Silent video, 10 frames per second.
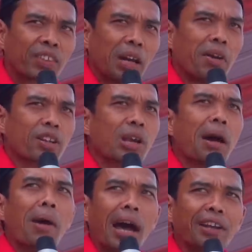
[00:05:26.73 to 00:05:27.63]

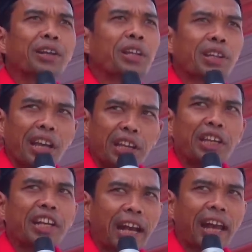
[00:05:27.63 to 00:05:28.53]
kebersamaan kita
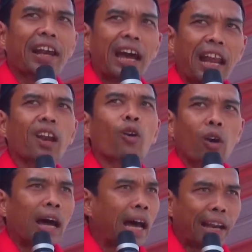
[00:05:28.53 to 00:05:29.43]
ini karena
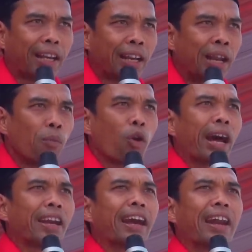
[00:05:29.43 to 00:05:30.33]
Al-Quran
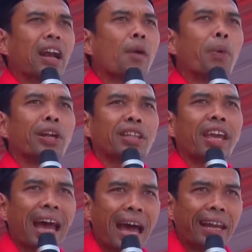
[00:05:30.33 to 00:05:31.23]
bukan karena
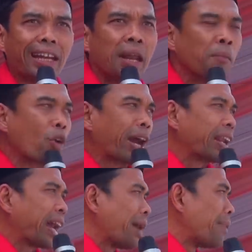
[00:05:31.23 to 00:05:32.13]
kepentingan bukan karena